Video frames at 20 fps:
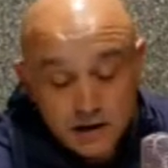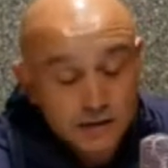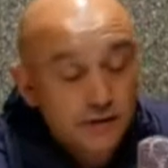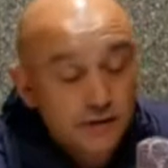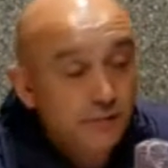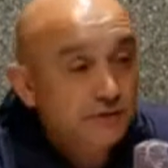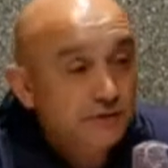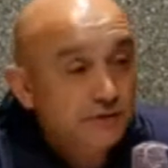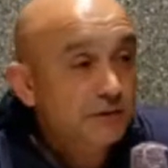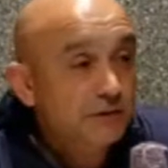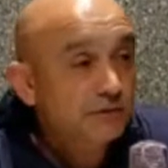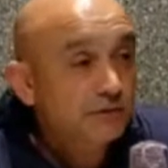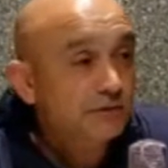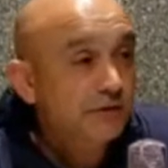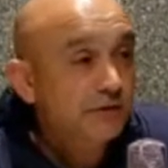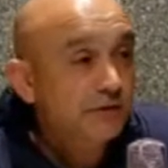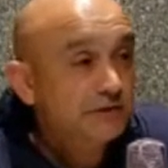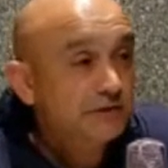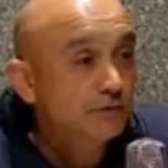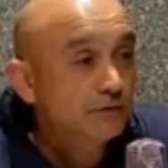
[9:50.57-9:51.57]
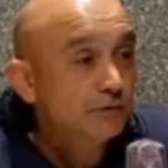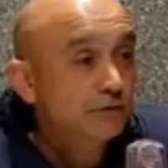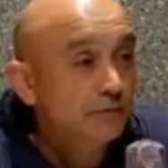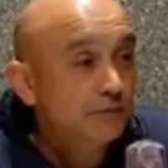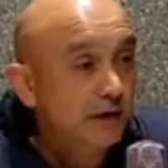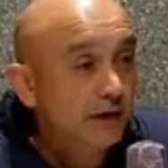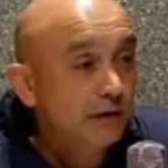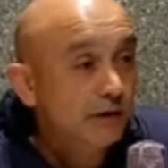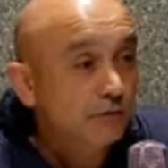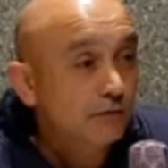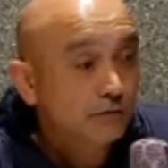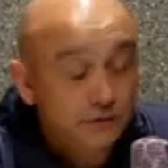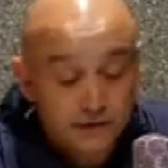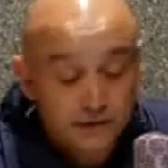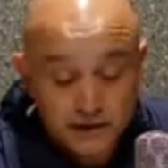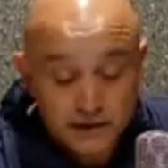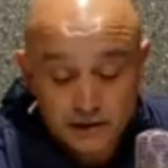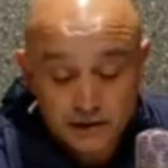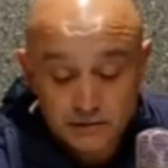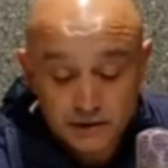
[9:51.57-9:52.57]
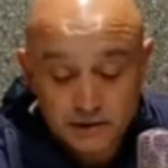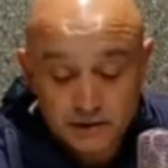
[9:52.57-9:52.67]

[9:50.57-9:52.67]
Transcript: eu aqui posso dar uma explicação de como é que encontrei.